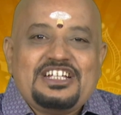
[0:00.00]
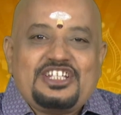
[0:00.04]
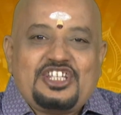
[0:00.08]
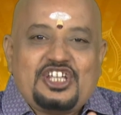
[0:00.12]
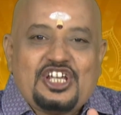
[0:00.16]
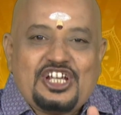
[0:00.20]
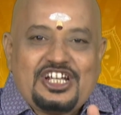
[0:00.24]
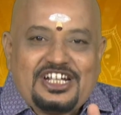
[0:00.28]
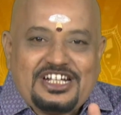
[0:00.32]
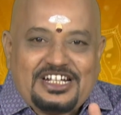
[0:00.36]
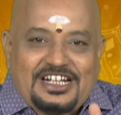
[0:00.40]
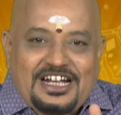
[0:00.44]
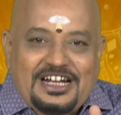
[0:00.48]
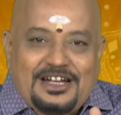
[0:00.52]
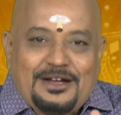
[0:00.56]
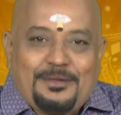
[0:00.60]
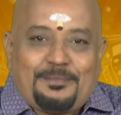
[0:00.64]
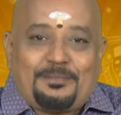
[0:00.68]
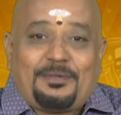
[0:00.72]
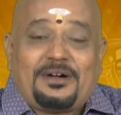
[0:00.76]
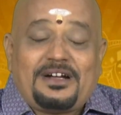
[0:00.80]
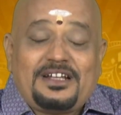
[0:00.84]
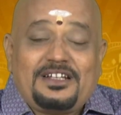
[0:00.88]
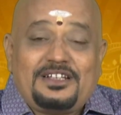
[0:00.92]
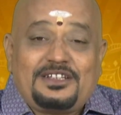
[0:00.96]
சிக்கன
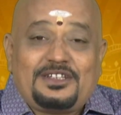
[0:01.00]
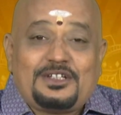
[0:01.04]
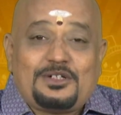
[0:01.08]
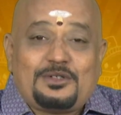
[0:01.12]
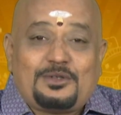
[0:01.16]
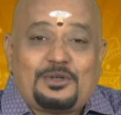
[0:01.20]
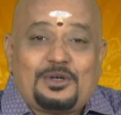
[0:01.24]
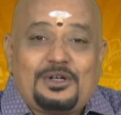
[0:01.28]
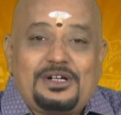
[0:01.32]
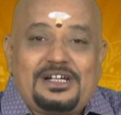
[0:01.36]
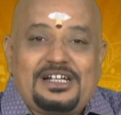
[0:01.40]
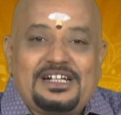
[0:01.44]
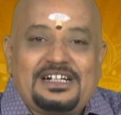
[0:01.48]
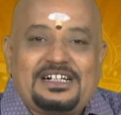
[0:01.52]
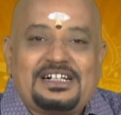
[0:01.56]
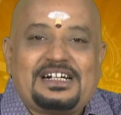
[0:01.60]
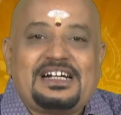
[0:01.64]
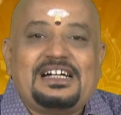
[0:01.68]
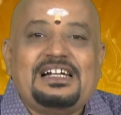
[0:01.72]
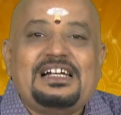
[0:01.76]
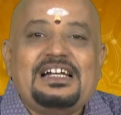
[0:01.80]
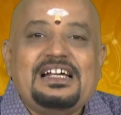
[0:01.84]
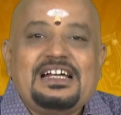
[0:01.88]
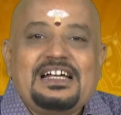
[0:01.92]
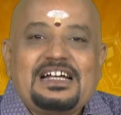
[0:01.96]
படித்து
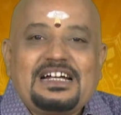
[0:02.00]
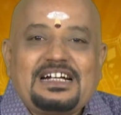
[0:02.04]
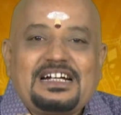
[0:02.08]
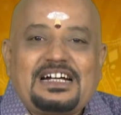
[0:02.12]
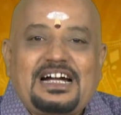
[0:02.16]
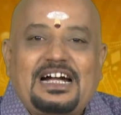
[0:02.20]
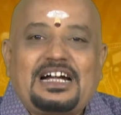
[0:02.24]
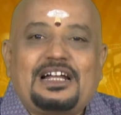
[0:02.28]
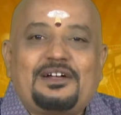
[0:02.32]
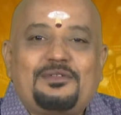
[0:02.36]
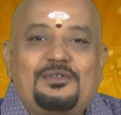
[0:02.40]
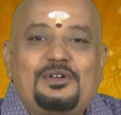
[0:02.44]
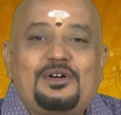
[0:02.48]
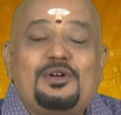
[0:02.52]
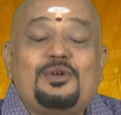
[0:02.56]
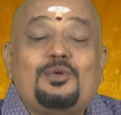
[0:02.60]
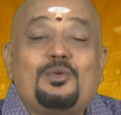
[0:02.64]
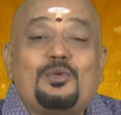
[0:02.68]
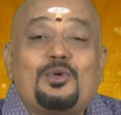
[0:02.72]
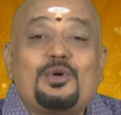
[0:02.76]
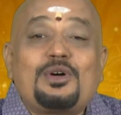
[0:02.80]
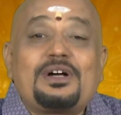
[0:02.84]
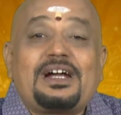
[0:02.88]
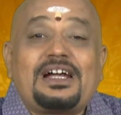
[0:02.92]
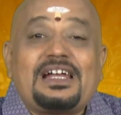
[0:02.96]
கொள்ளுங்கள் கடவுள்
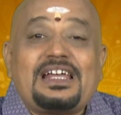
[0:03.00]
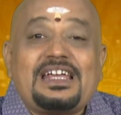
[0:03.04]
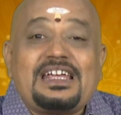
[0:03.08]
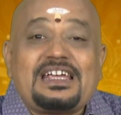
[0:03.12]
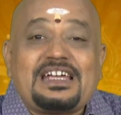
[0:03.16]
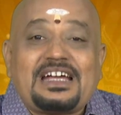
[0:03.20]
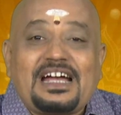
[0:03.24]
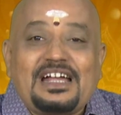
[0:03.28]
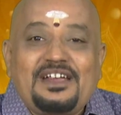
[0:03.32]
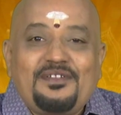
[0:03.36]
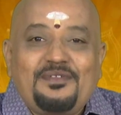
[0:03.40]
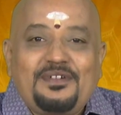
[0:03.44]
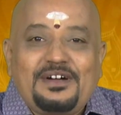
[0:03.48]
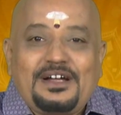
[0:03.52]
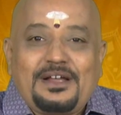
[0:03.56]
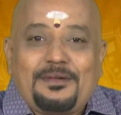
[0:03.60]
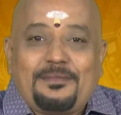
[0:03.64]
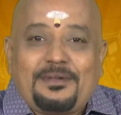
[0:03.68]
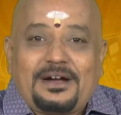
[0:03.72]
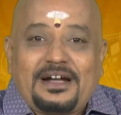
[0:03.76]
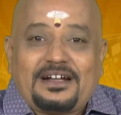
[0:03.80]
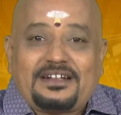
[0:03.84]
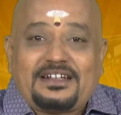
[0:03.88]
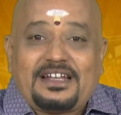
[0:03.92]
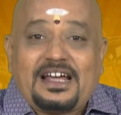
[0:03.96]
உங்களை கைவிட
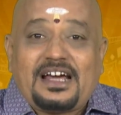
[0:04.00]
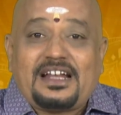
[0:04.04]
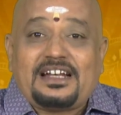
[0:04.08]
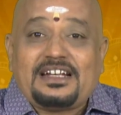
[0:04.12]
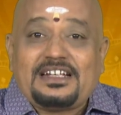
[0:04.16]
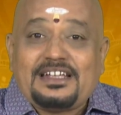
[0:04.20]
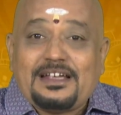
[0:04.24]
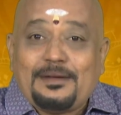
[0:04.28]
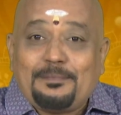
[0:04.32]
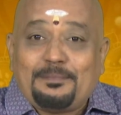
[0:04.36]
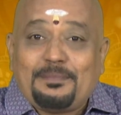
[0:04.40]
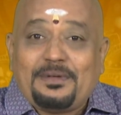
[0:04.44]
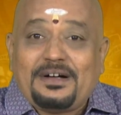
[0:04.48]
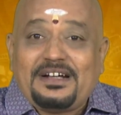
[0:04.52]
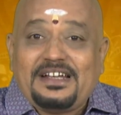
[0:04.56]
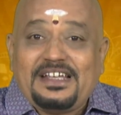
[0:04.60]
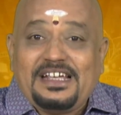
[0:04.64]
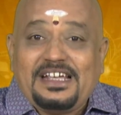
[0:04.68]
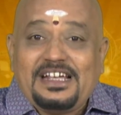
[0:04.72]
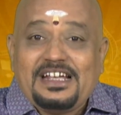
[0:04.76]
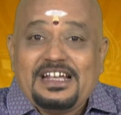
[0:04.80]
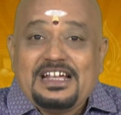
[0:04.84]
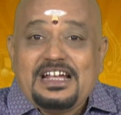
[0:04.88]
மாட்டார் எப்படி